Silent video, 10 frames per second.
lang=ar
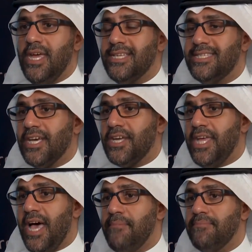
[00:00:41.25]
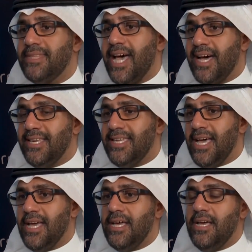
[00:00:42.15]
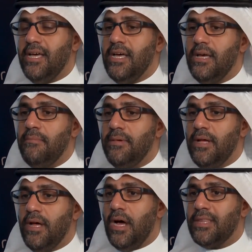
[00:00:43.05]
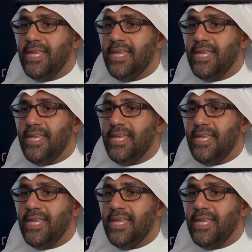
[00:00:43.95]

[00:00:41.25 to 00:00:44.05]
استخدام تقنيه آه، آه،